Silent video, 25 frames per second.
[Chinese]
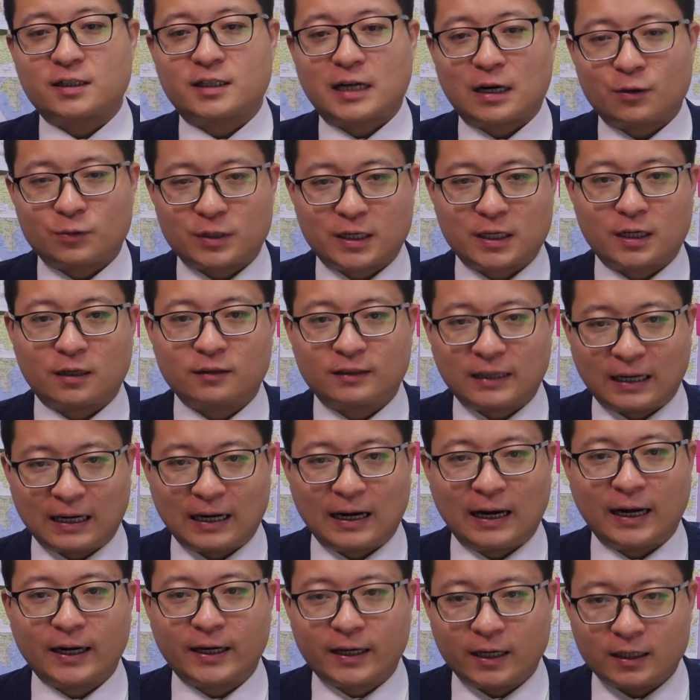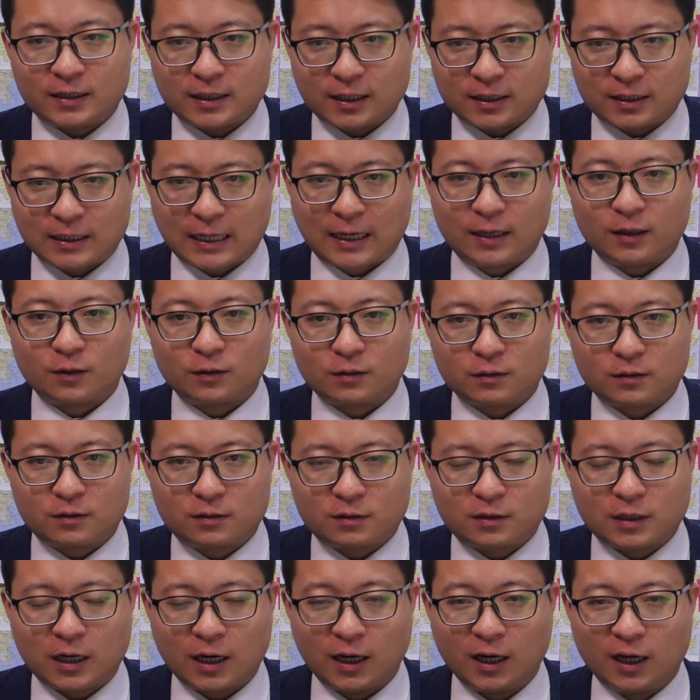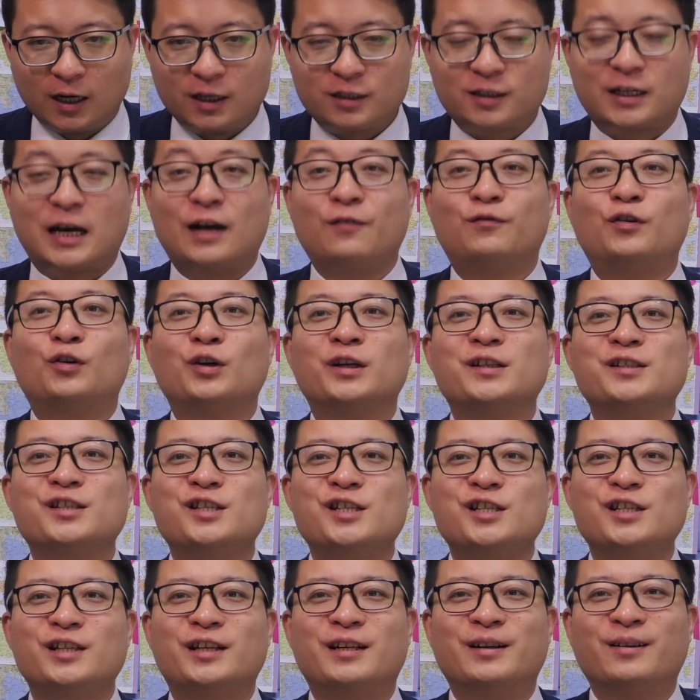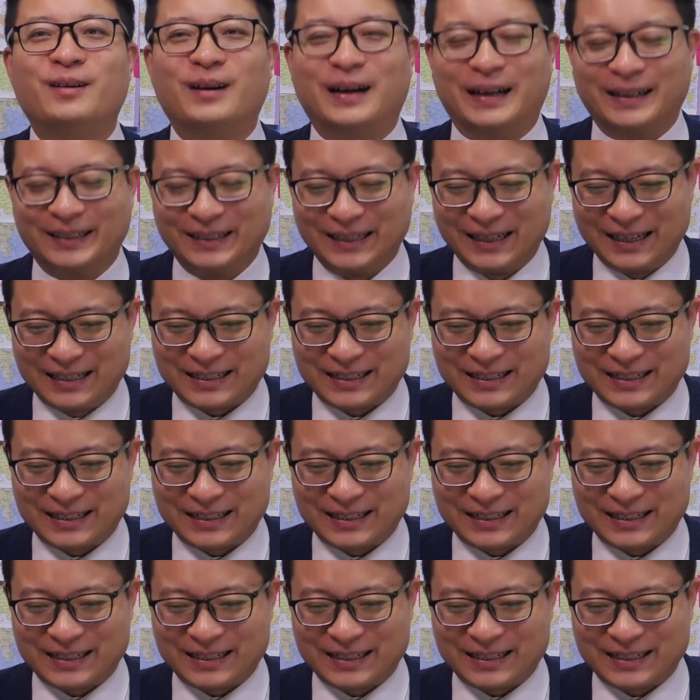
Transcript: 长三角当然还可以在家里踩缝纫机，是吧？